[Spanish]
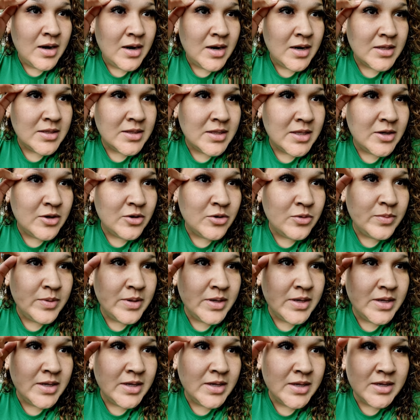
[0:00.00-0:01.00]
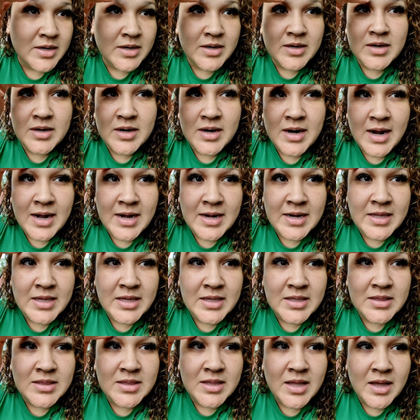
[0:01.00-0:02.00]
La tengo bien
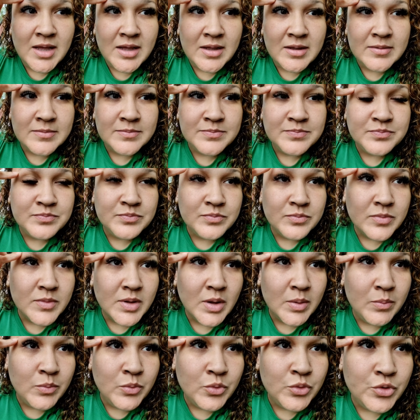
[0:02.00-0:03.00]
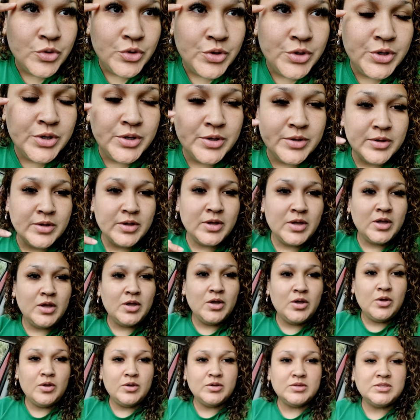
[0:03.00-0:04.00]
ralita, muy
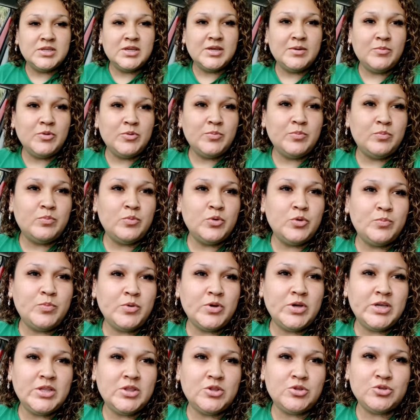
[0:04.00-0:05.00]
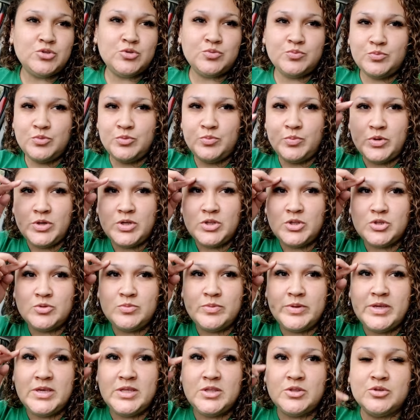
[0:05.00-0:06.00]
Sí, muy, muy poquitos, muy poquitos
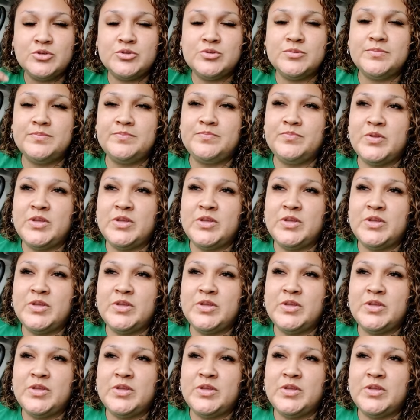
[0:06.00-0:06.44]
bellitos.